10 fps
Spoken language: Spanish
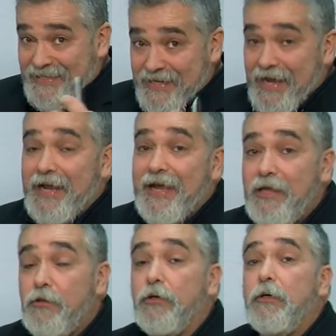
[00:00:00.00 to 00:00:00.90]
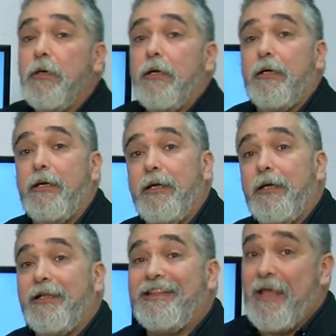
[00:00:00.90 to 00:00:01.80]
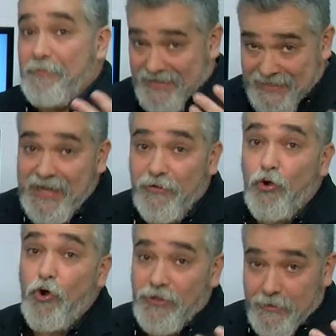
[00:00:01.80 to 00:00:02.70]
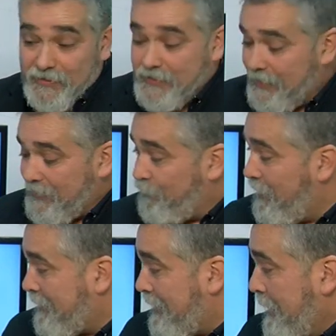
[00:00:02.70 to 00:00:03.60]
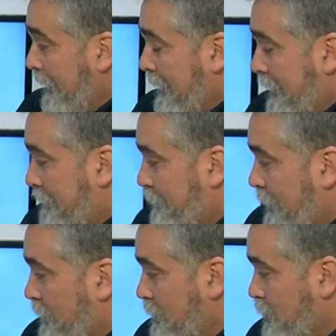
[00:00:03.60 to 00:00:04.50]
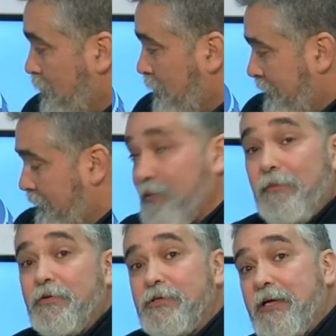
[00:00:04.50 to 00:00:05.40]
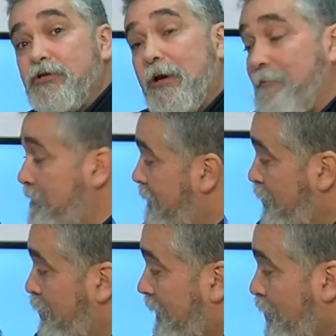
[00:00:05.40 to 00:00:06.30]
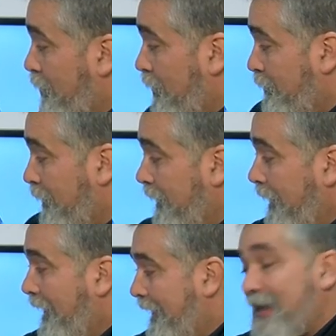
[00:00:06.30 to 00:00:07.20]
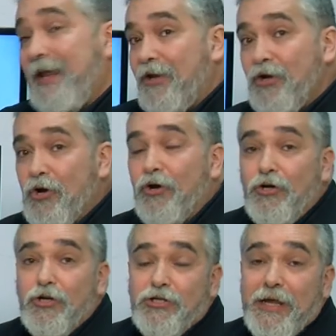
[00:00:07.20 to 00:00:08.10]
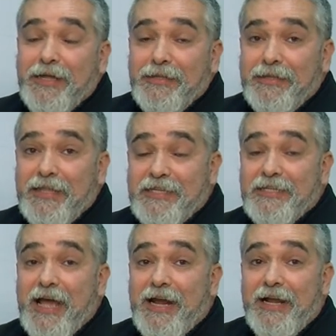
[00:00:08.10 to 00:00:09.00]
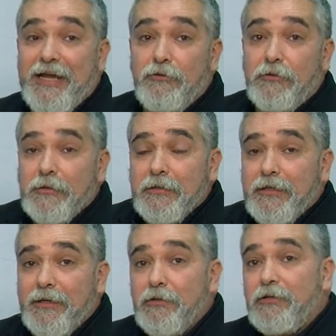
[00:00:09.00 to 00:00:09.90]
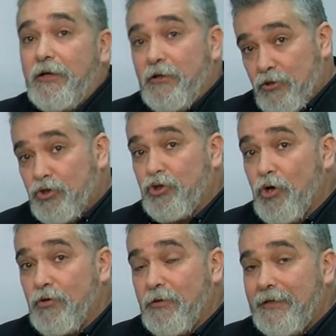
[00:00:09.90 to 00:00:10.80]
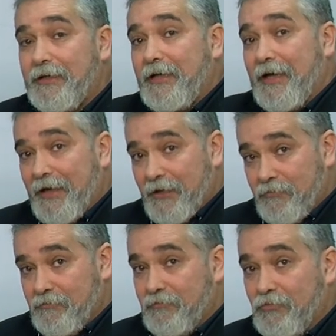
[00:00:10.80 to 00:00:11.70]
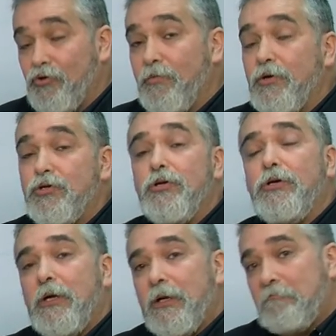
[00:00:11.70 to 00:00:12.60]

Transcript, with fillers: sí ha caído eh, demasiado, con demasiada fuerza, eh, pero nosotros decimos, bueno, pero si es que son las mismas nubes, ¿no? Bueno, pues aquí no nos han descargado, hemos tenido todo el día nuboso,